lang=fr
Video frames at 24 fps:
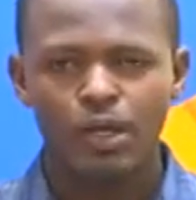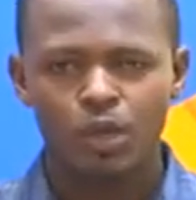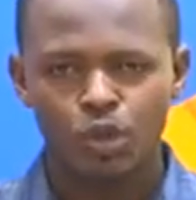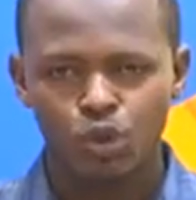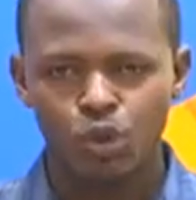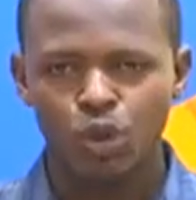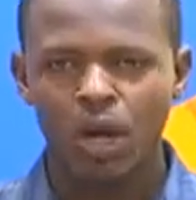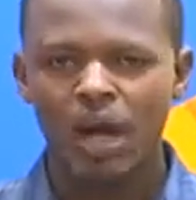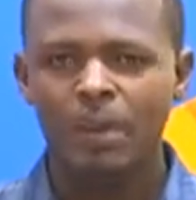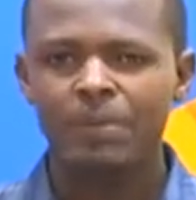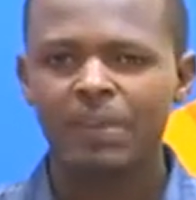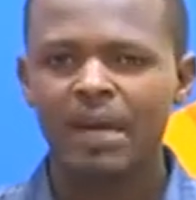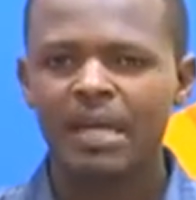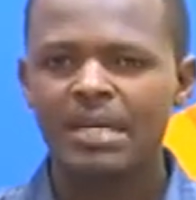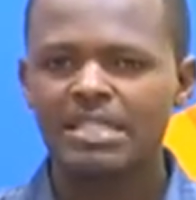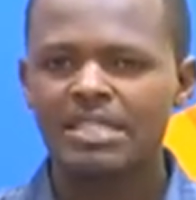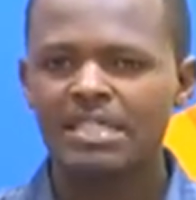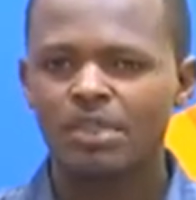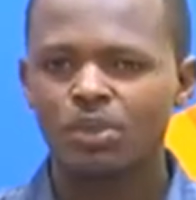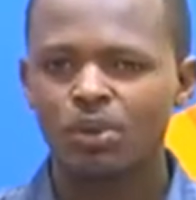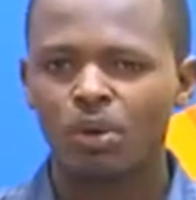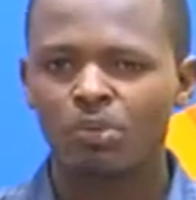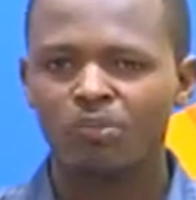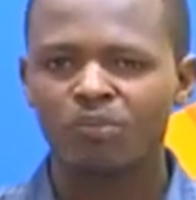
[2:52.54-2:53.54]
Je rappelle,
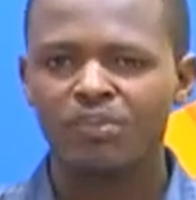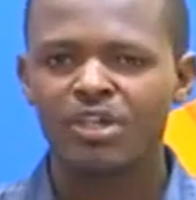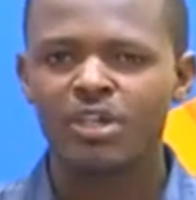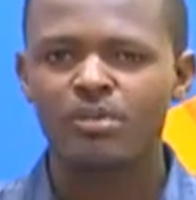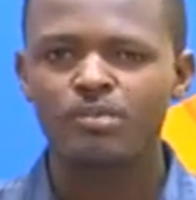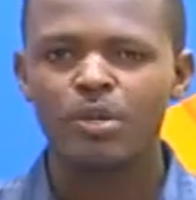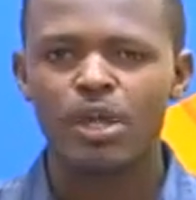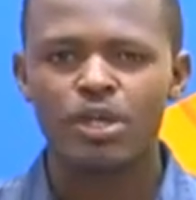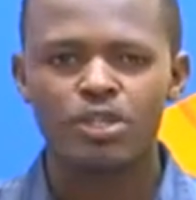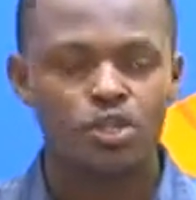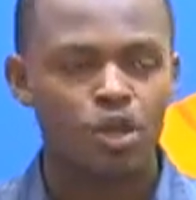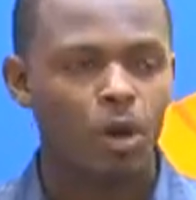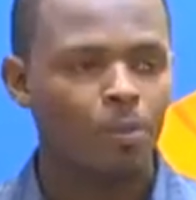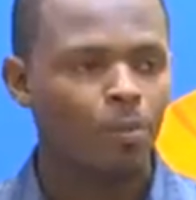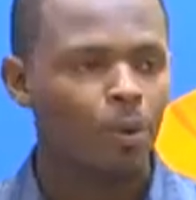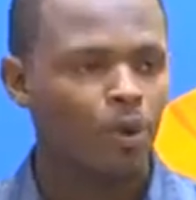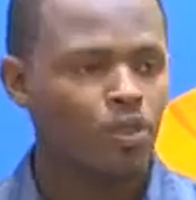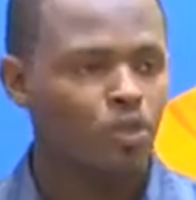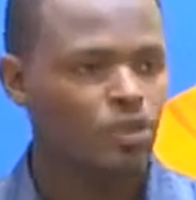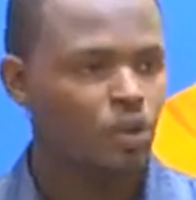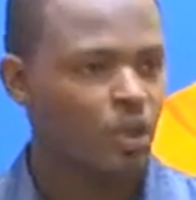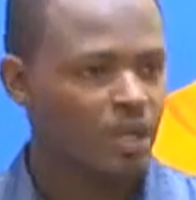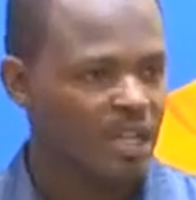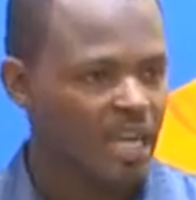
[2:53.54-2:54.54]
c'est un film
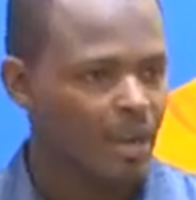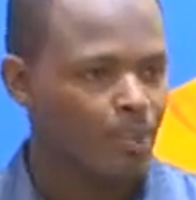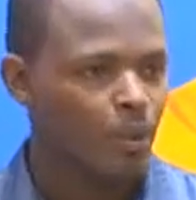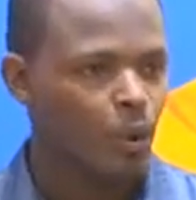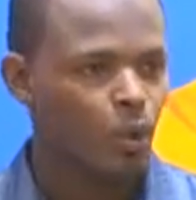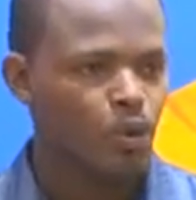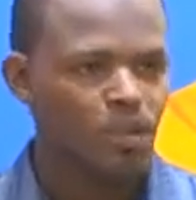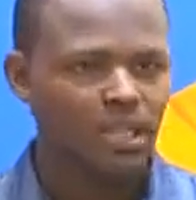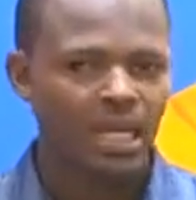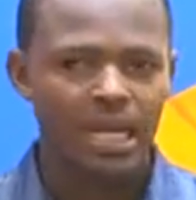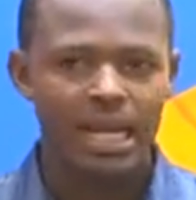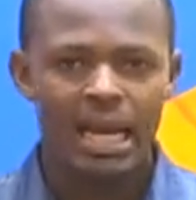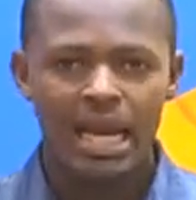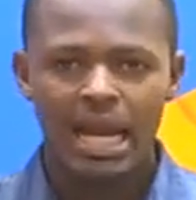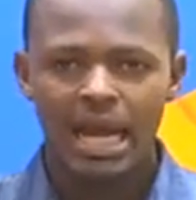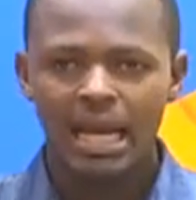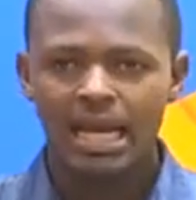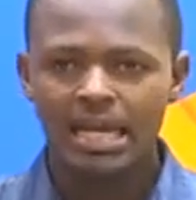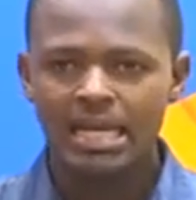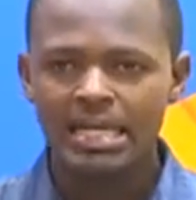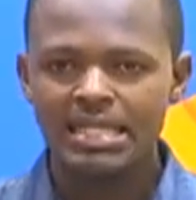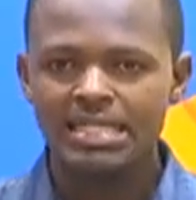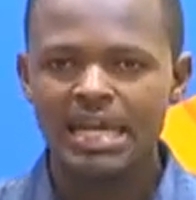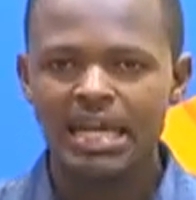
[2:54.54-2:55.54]
100% camerounais,
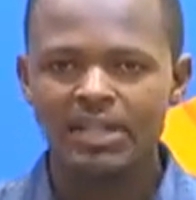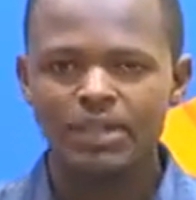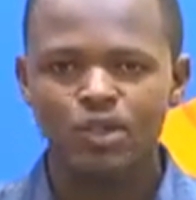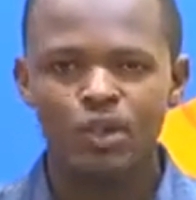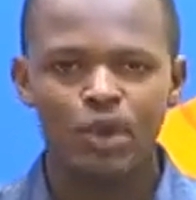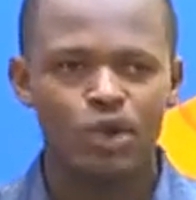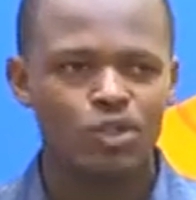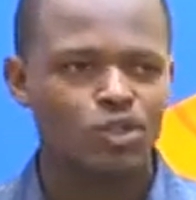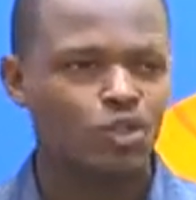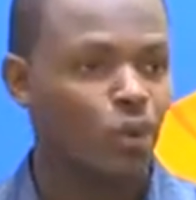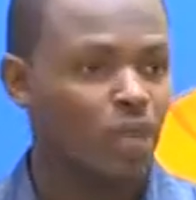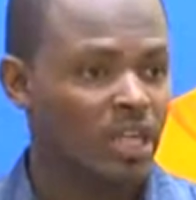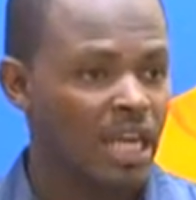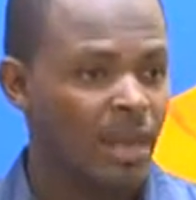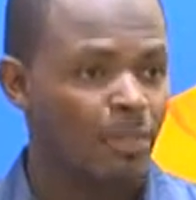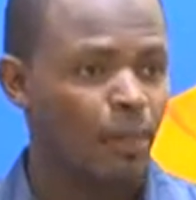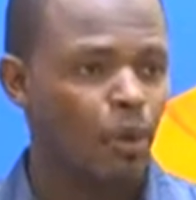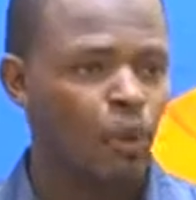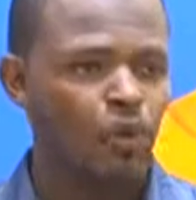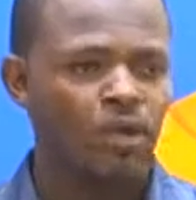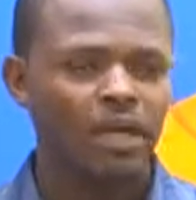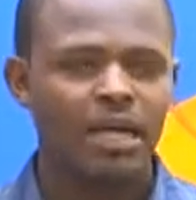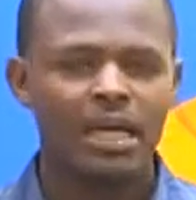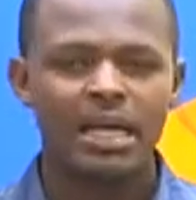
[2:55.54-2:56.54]
les acteurs sont
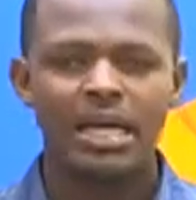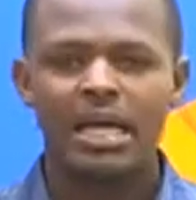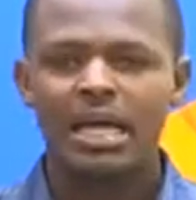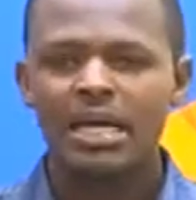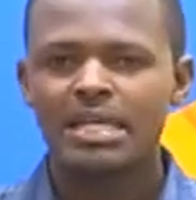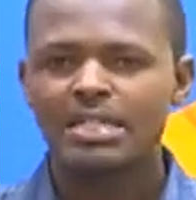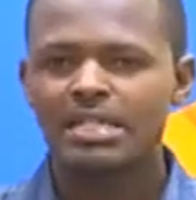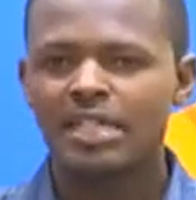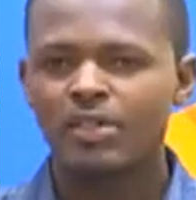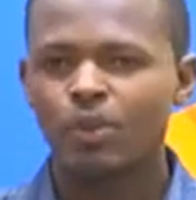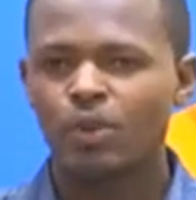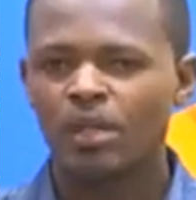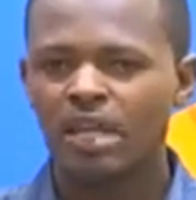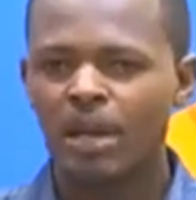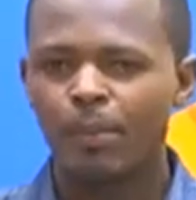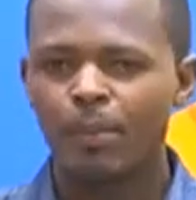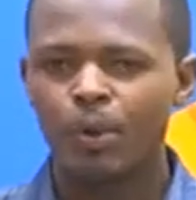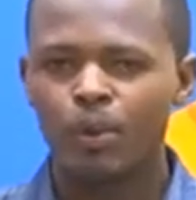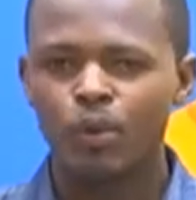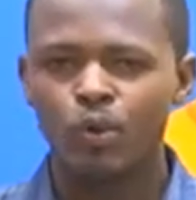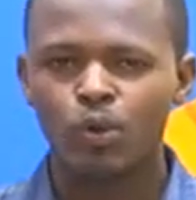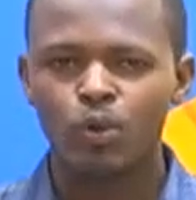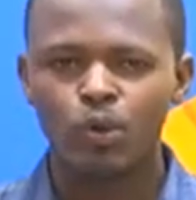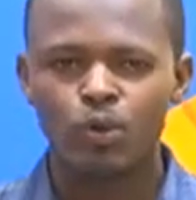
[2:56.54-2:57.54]
camerounais, c'est au
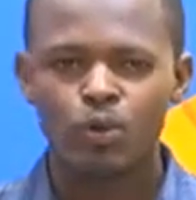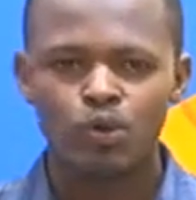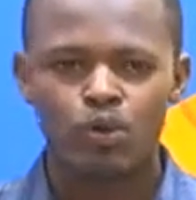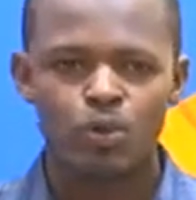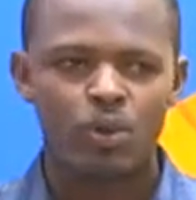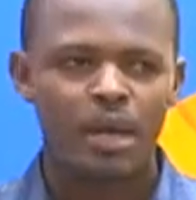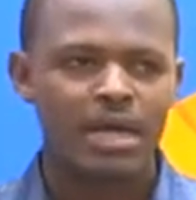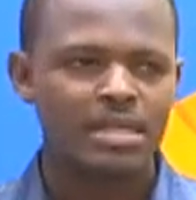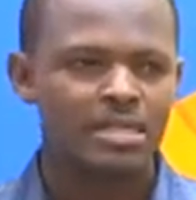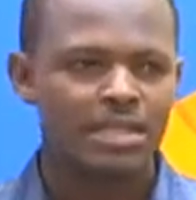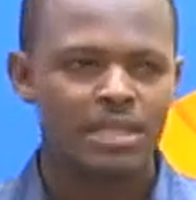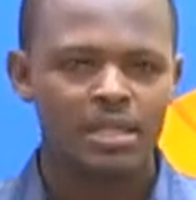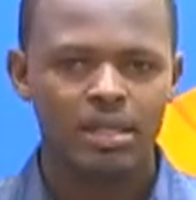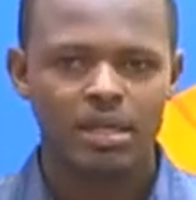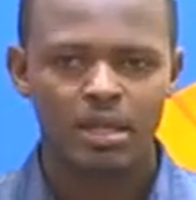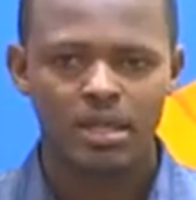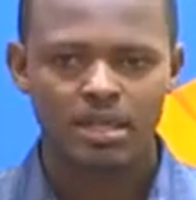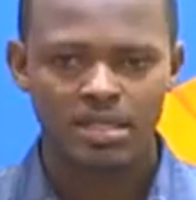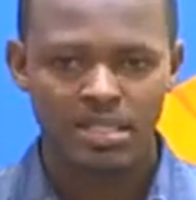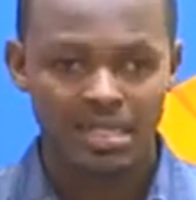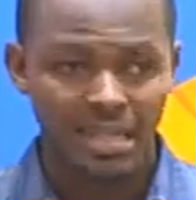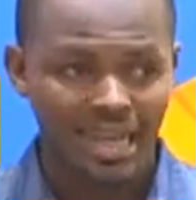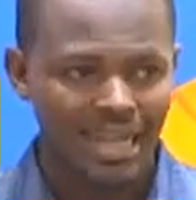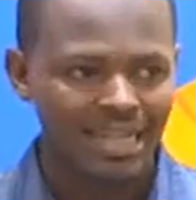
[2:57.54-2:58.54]
Cameroun que cela
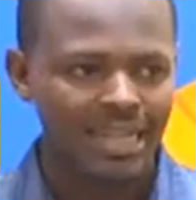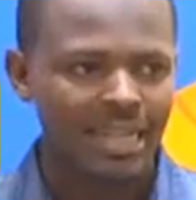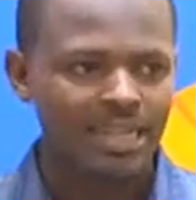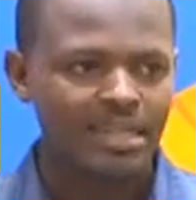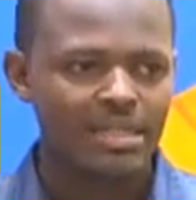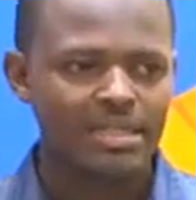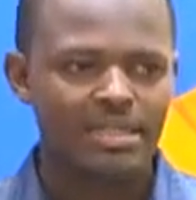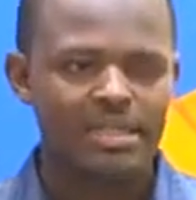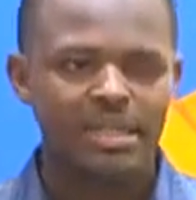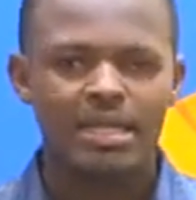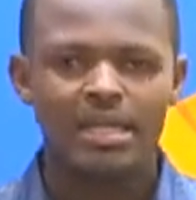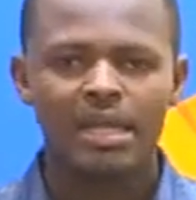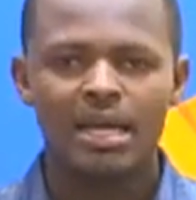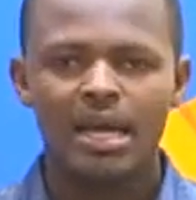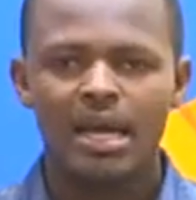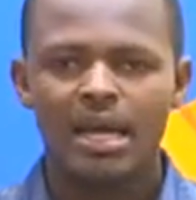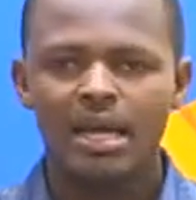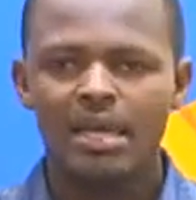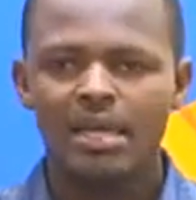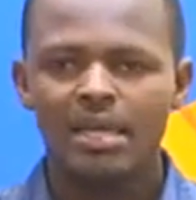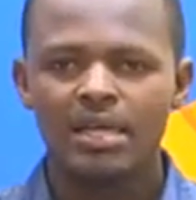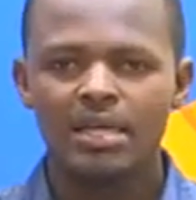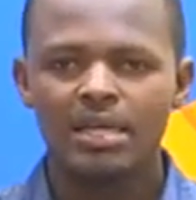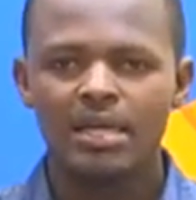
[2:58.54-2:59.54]
s'est réalisé.
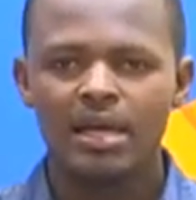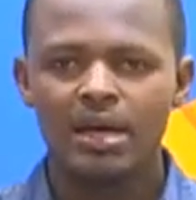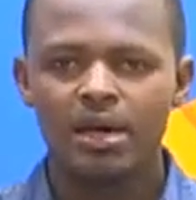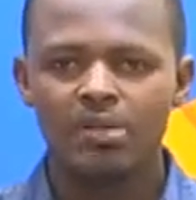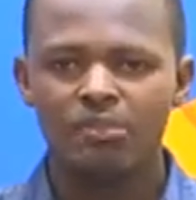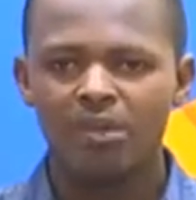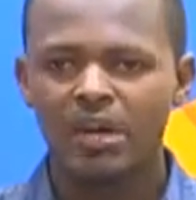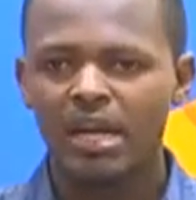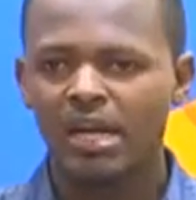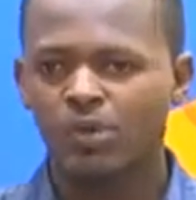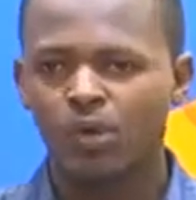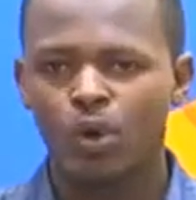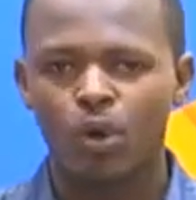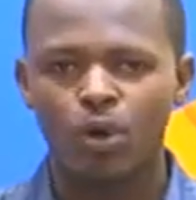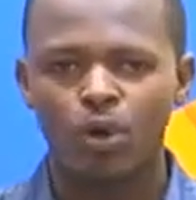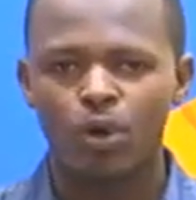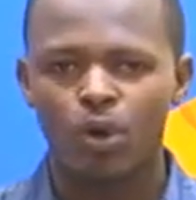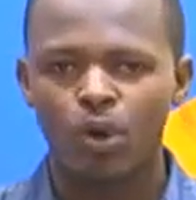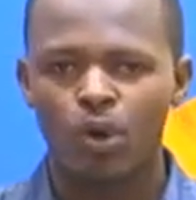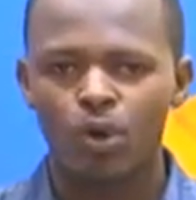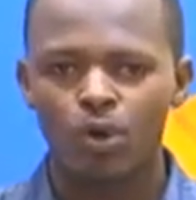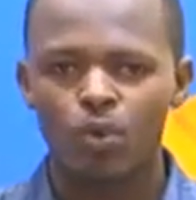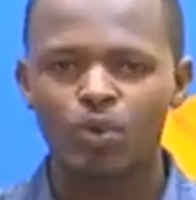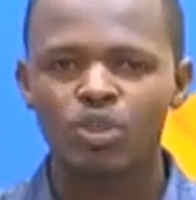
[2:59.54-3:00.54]
Mm. Et voilà donc
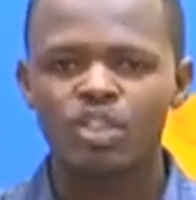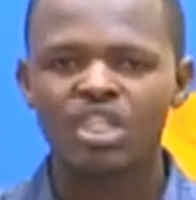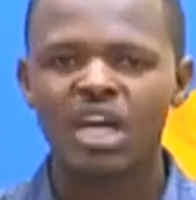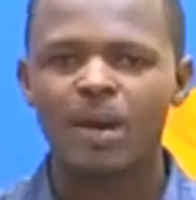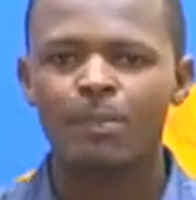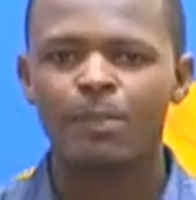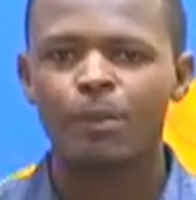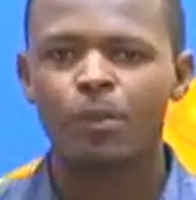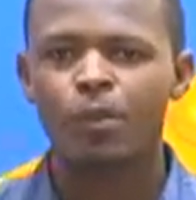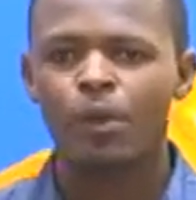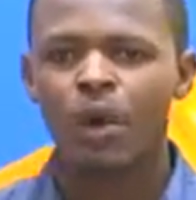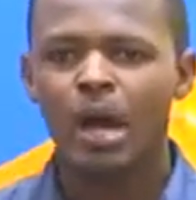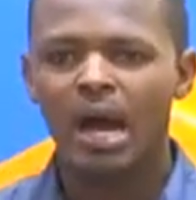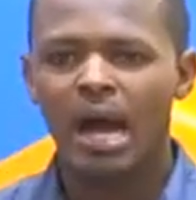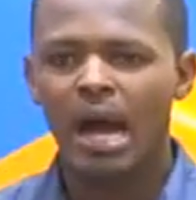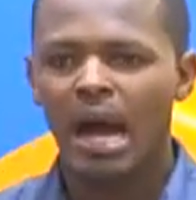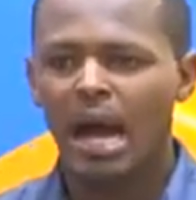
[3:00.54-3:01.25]
coup de chapeau